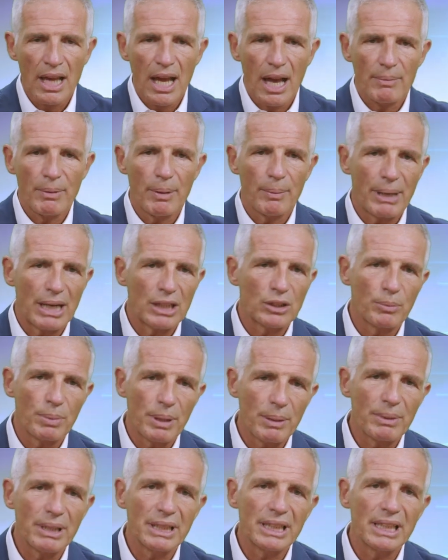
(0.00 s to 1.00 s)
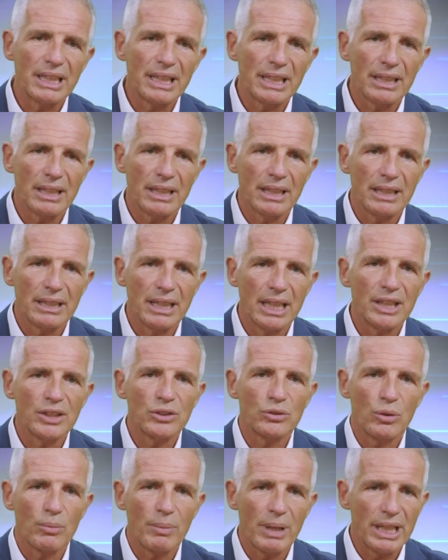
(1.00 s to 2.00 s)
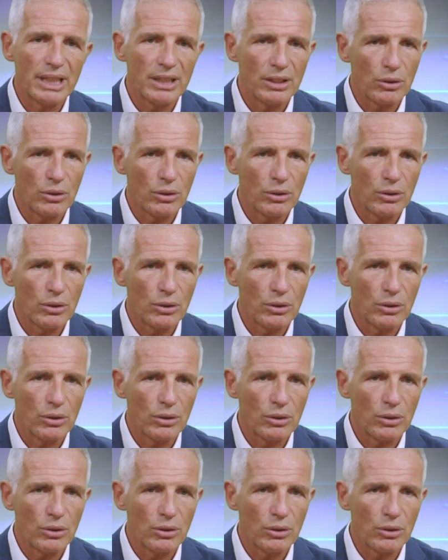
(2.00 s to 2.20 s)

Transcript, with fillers: Abbiamo parlato prima di, eh, degli strumenti